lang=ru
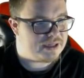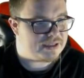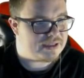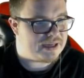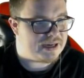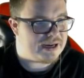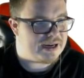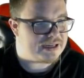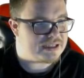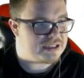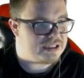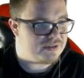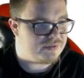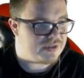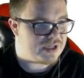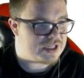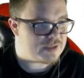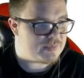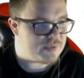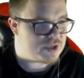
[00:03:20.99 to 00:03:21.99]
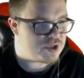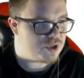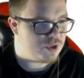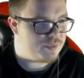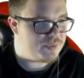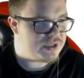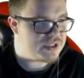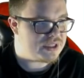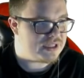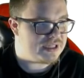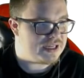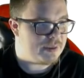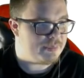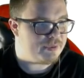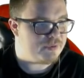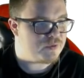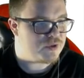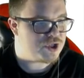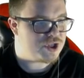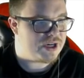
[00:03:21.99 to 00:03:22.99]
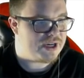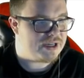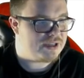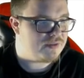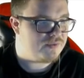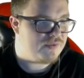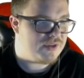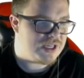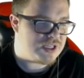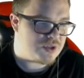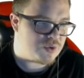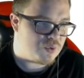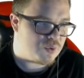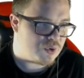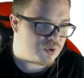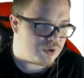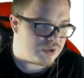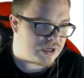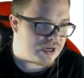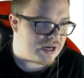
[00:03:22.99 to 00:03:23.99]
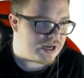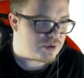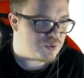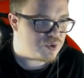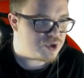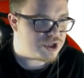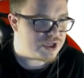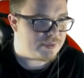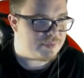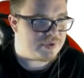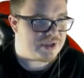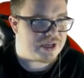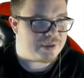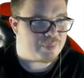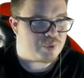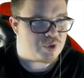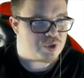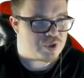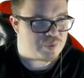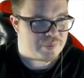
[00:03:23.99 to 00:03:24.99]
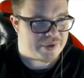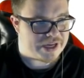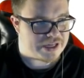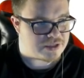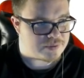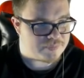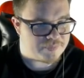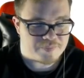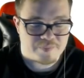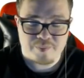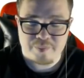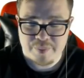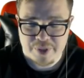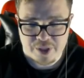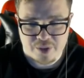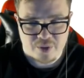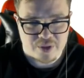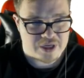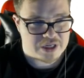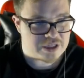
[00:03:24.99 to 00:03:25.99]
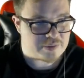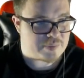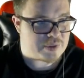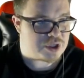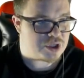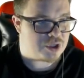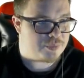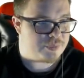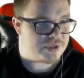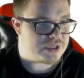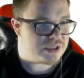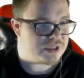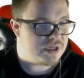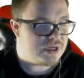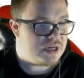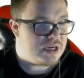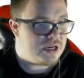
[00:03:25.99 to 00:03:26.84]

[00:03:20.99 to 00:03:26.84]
это активная способность, она повышает весь урон оружием на плюс 5. Прикольная способность.